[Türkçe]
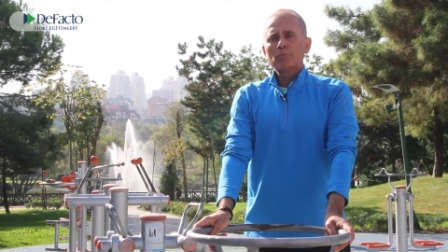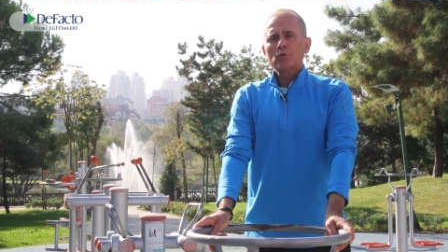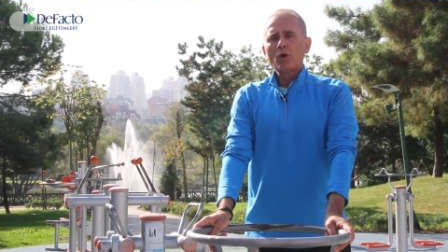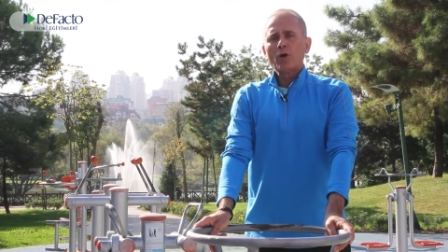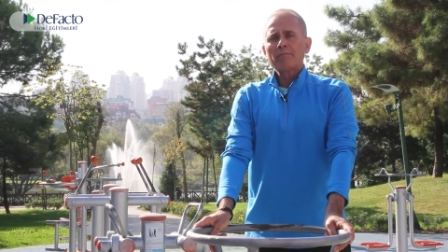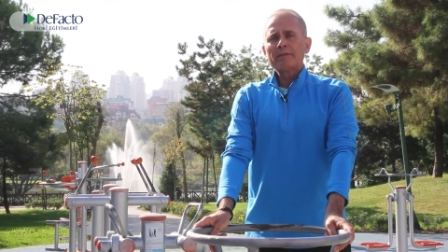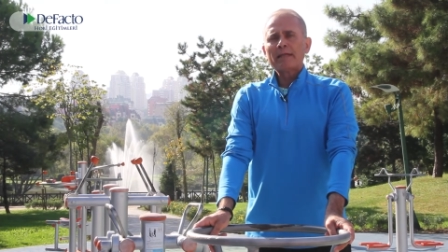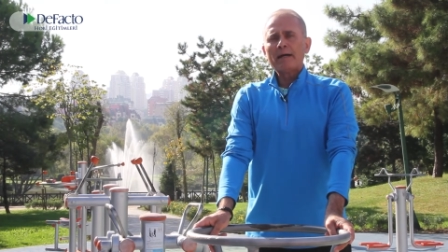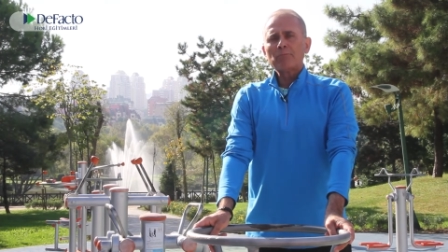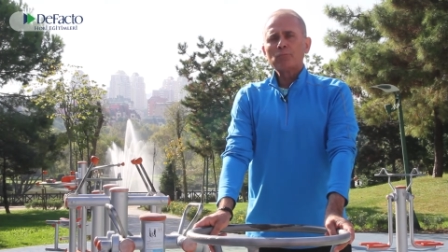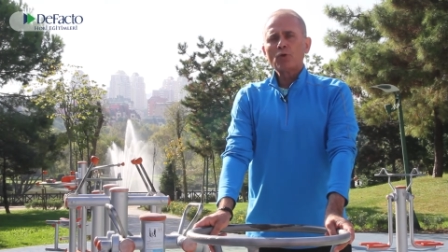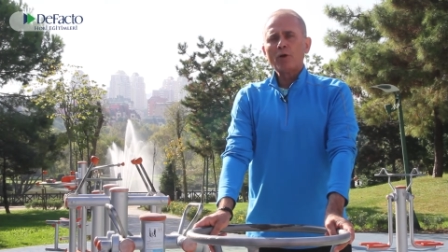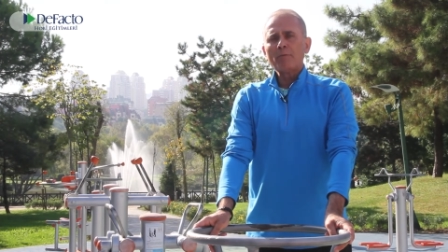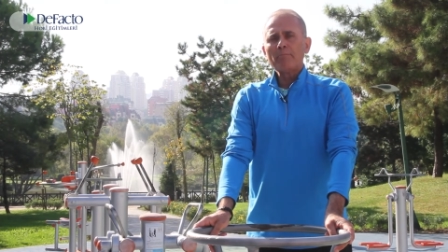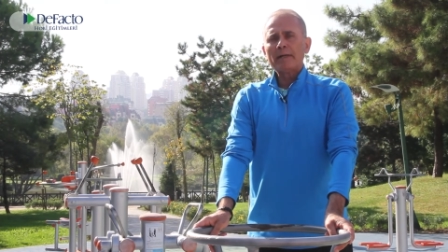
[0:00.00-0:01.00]
Gövdem
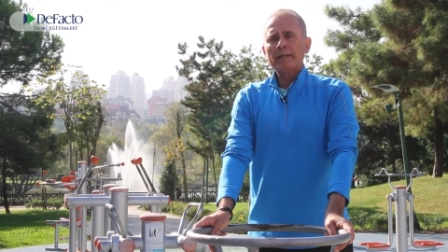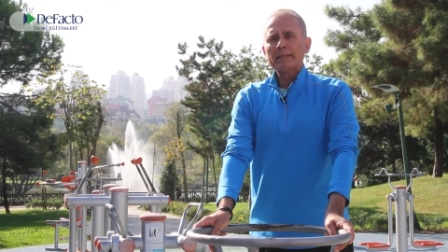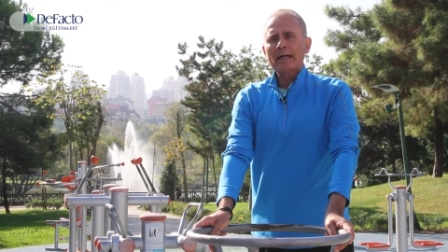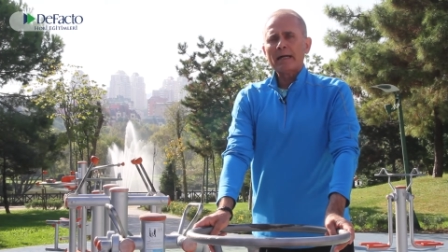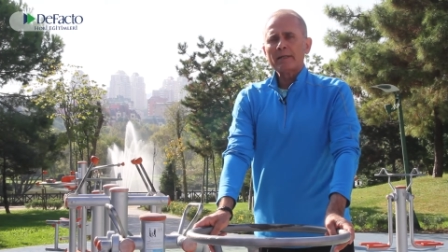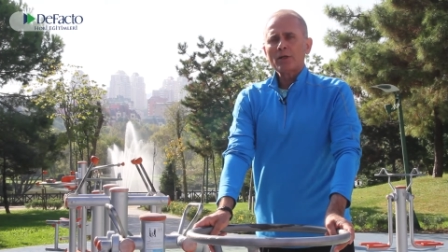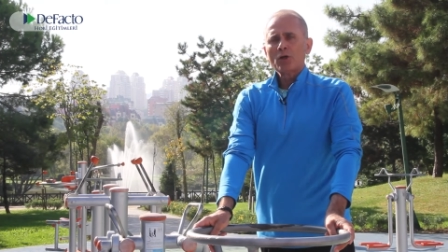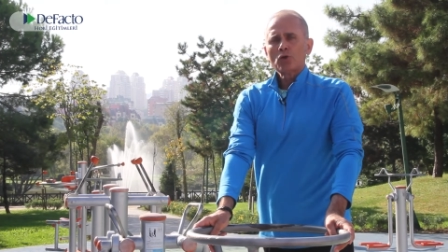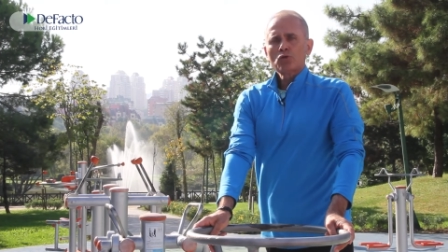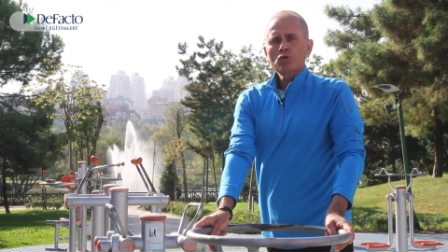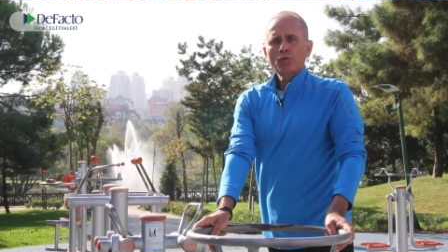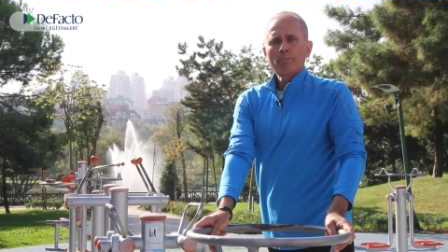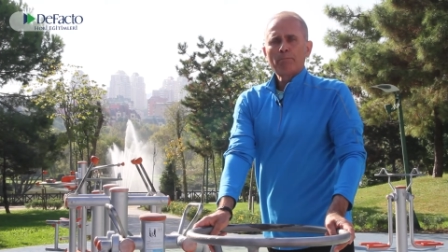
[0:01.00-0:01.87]
dönmeden şu